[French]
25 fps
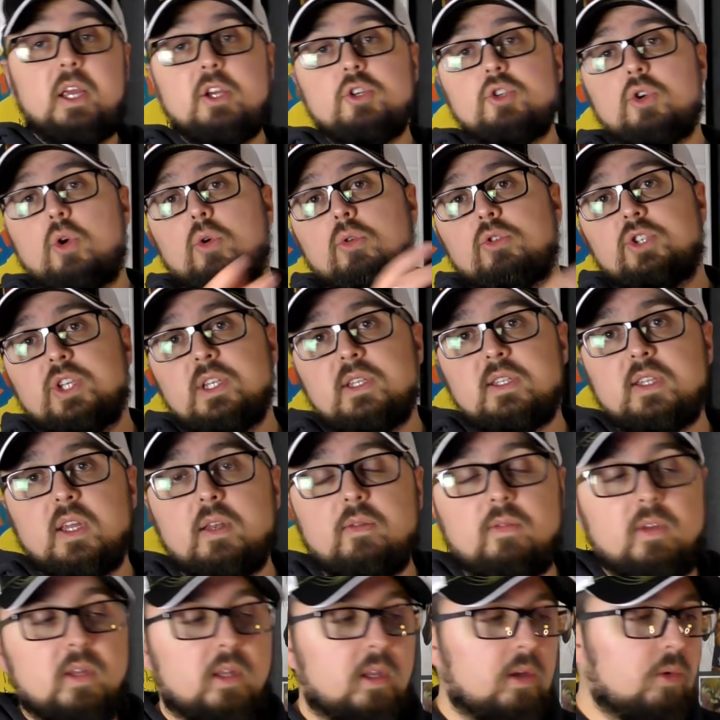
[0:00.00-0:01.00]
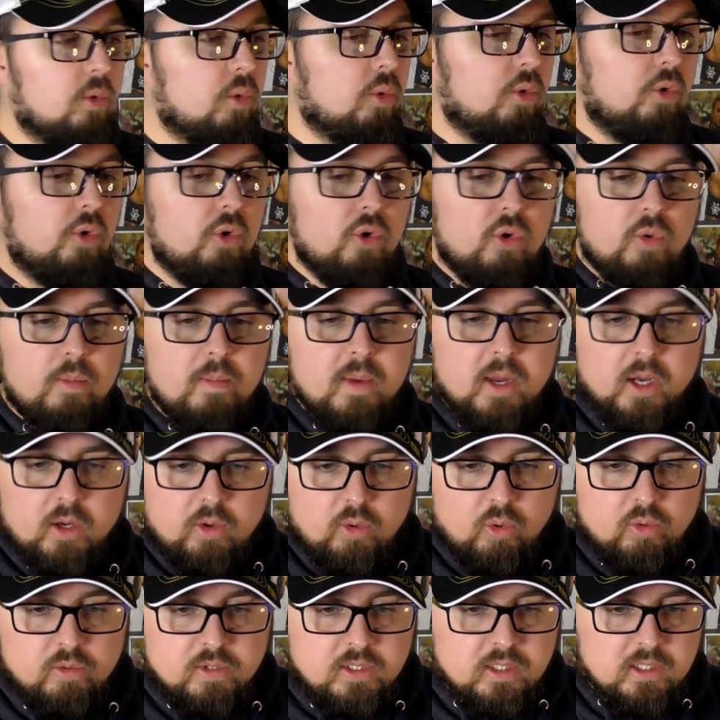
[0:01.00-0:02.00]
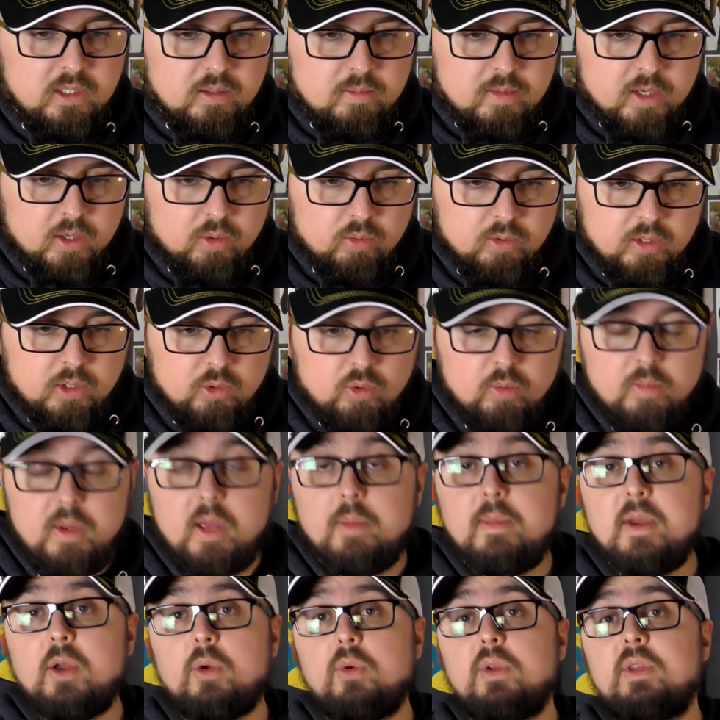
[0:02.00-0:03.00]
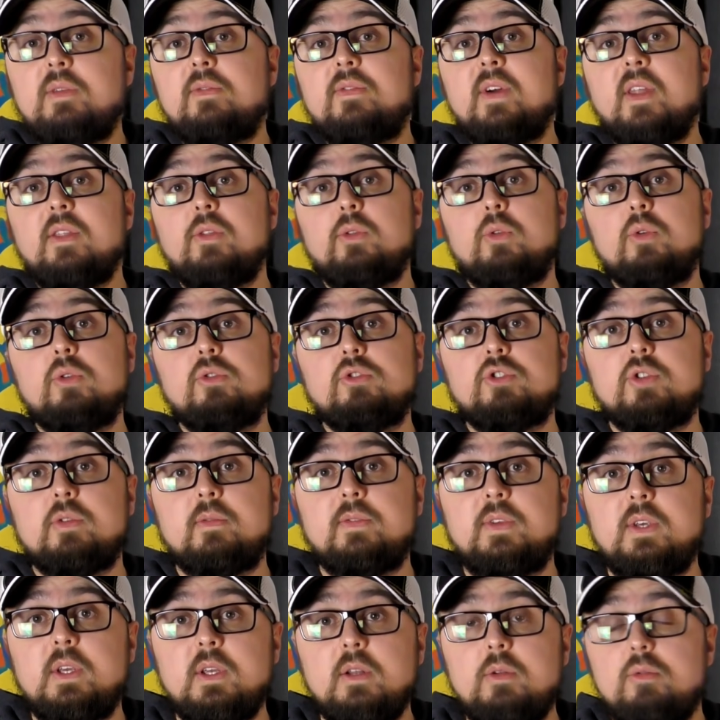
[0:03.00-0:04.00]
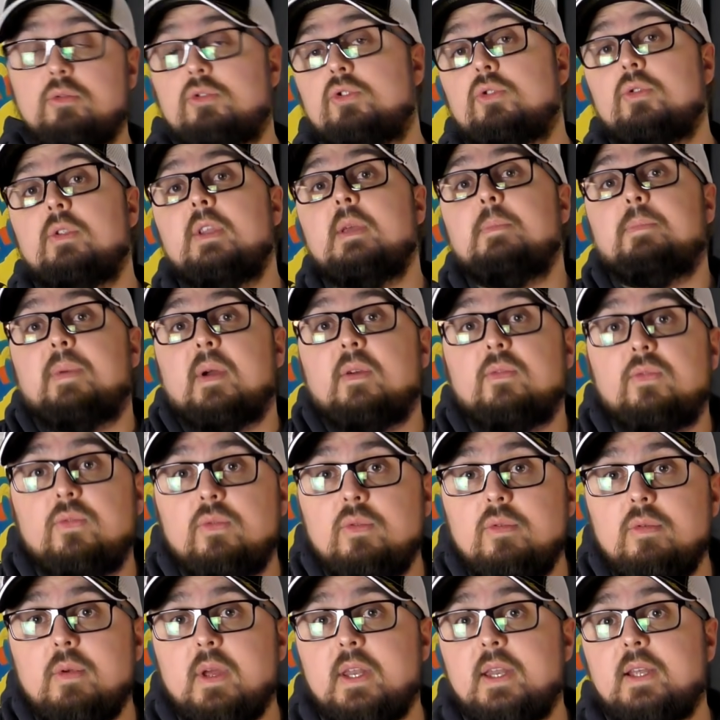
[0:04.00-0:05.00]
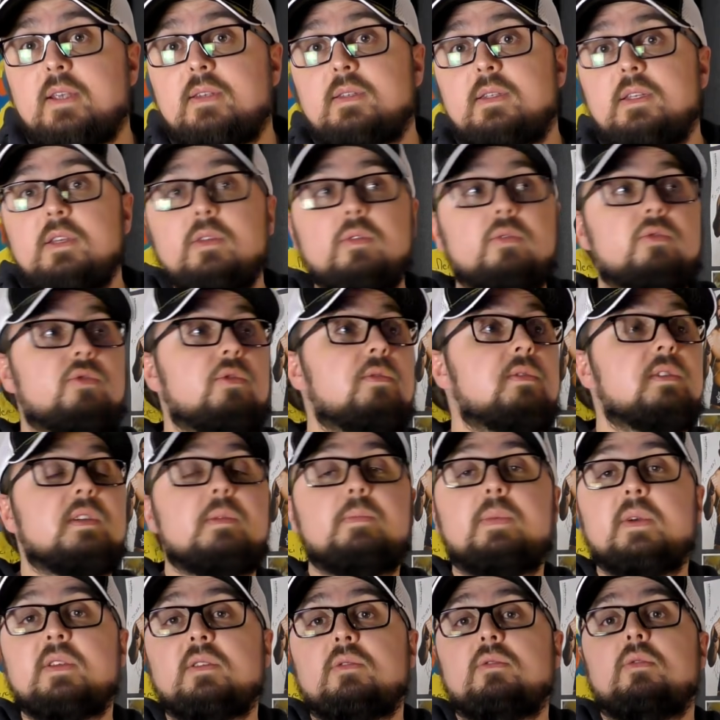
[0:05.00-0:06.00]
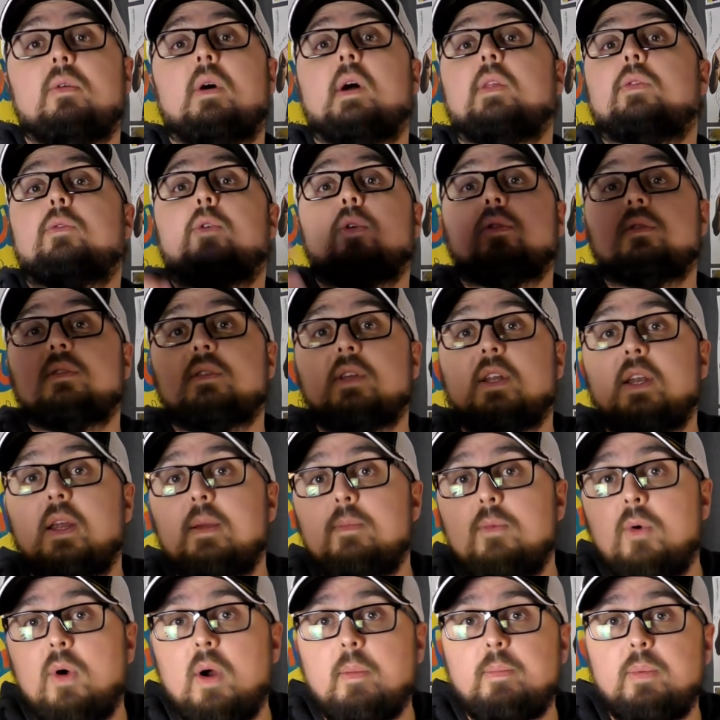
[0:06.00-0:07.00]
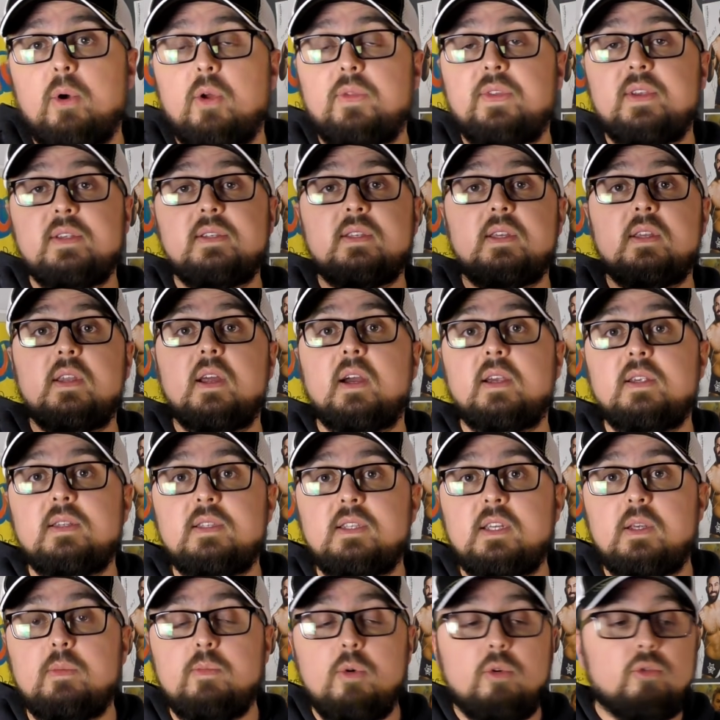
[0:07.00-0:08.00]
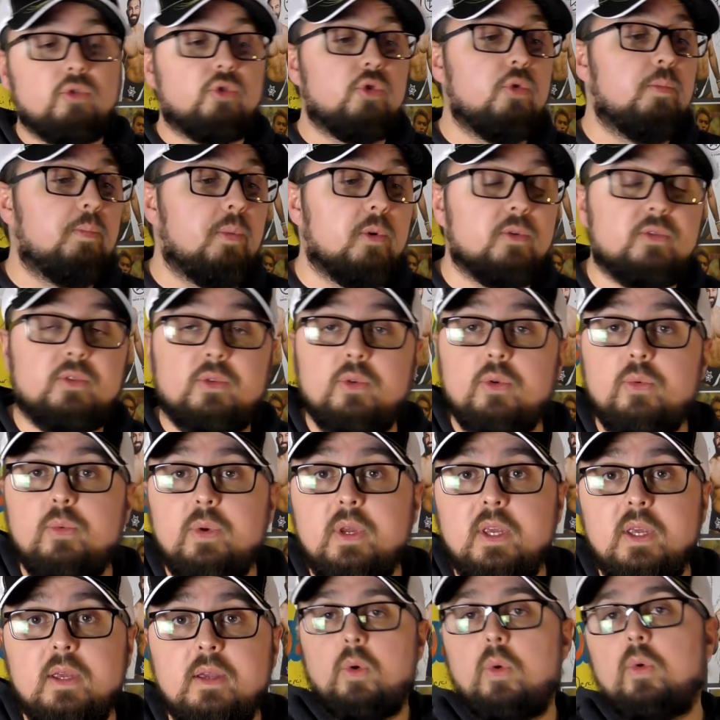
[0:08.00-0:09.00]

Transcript: Et j'enregistre cette vidéo le mercredi, mercredi combien Mercredi 22 janvier, donc je n'ai pas vu NXT, donc je ne sais pas s'il y aura d'autres éléments à porter scénaristiquement, je pense que oui.